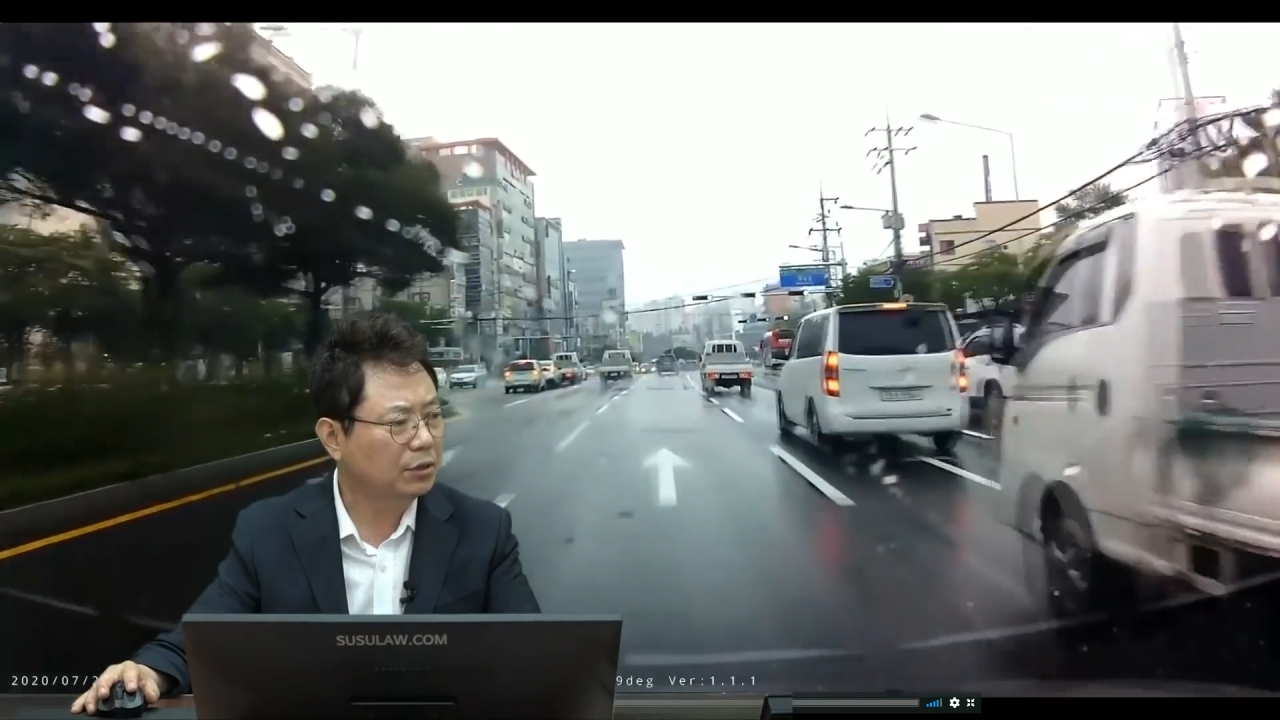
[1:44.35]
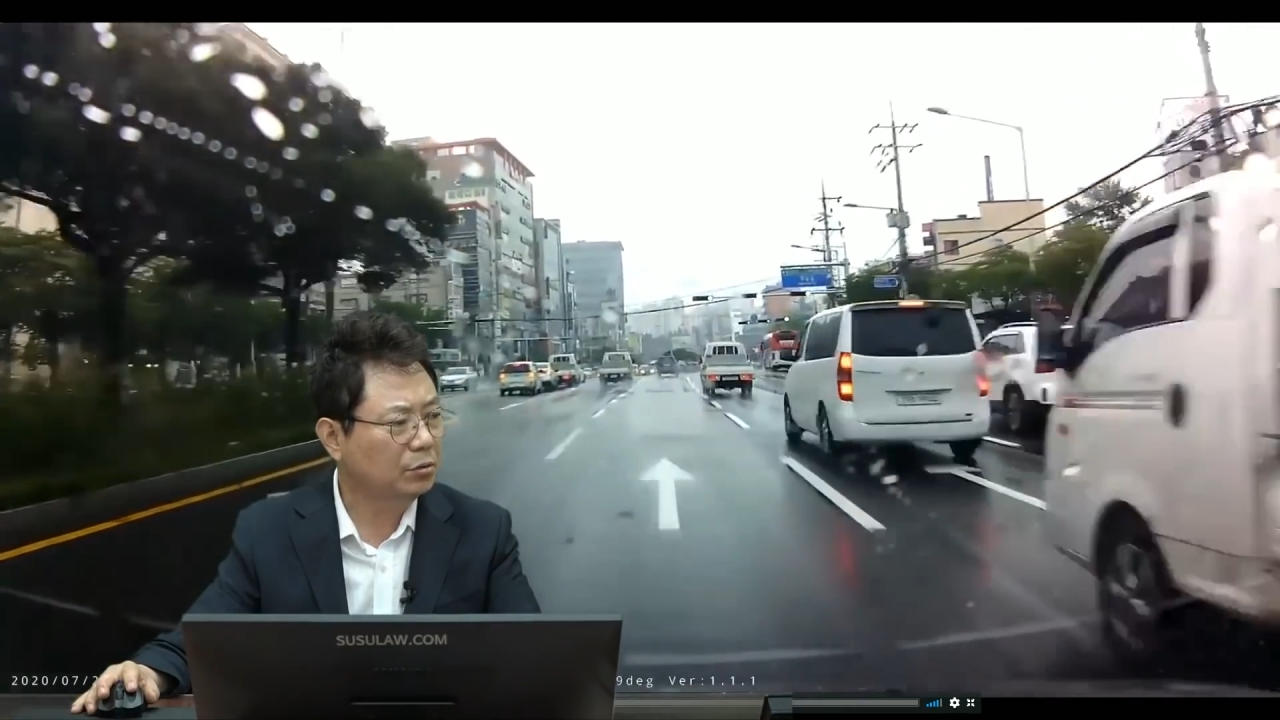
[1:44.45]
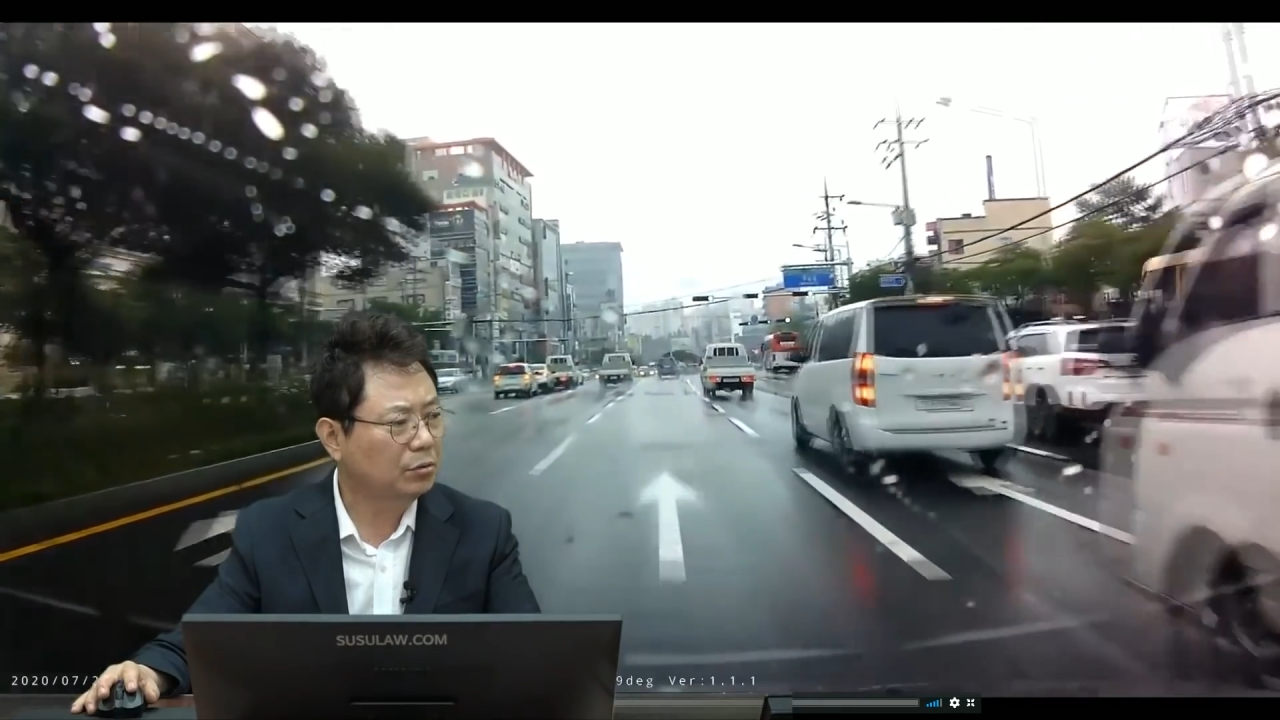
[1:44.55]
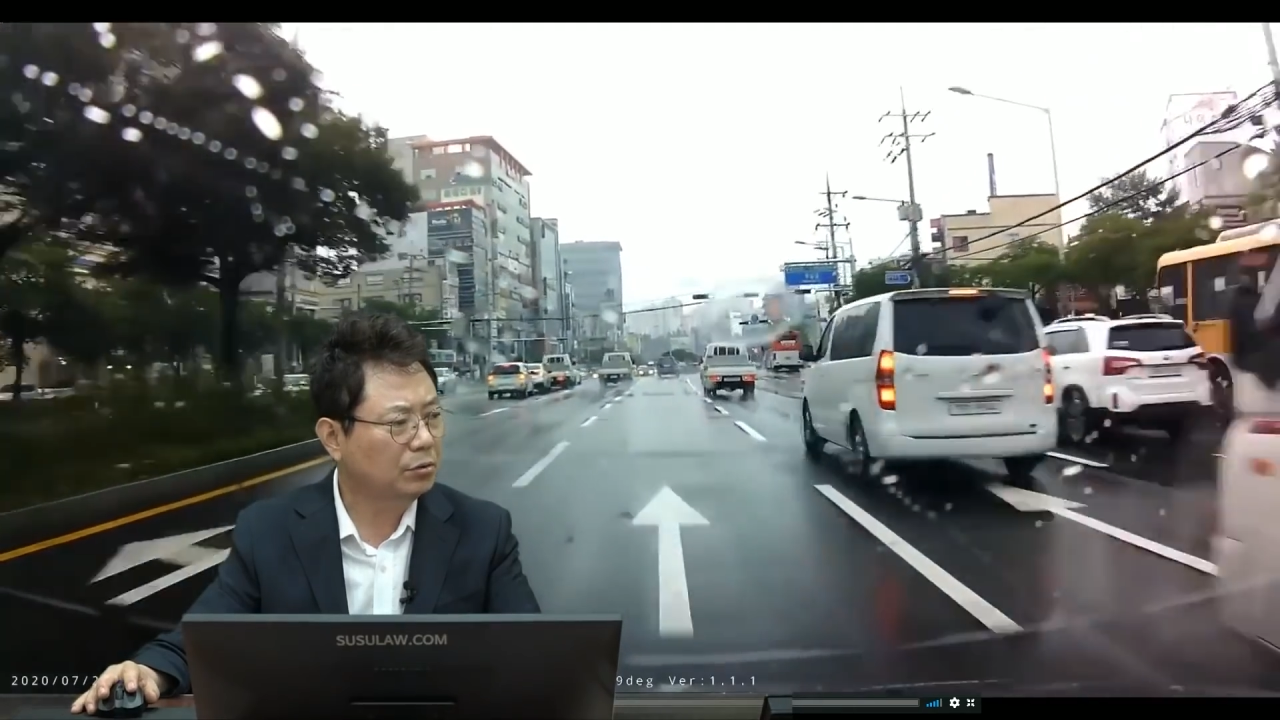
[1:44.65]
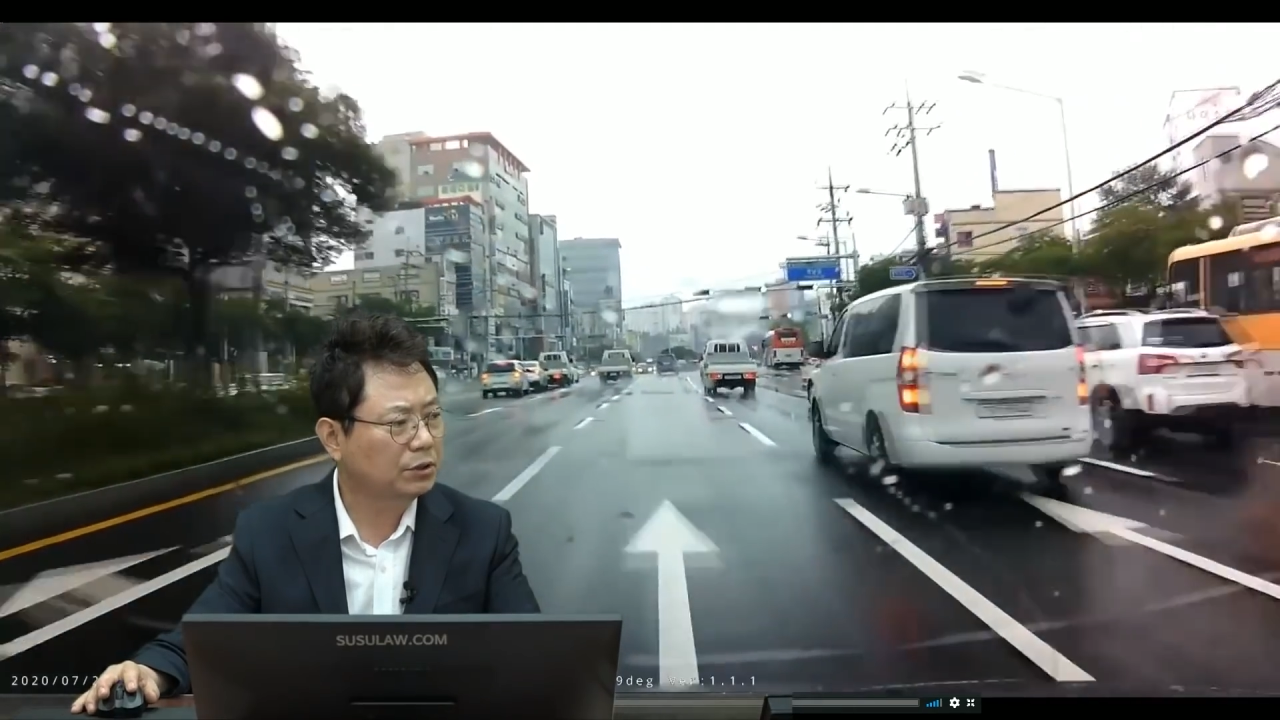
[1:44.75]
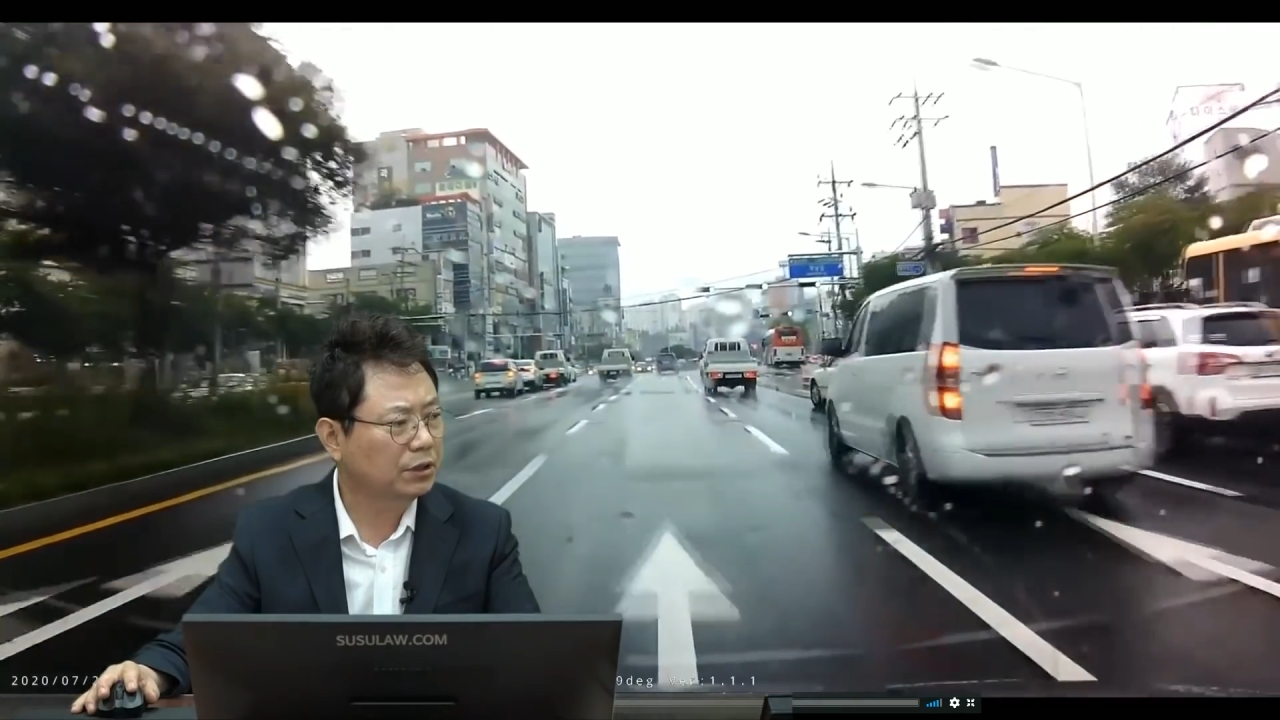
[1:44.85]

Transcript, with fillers: 차로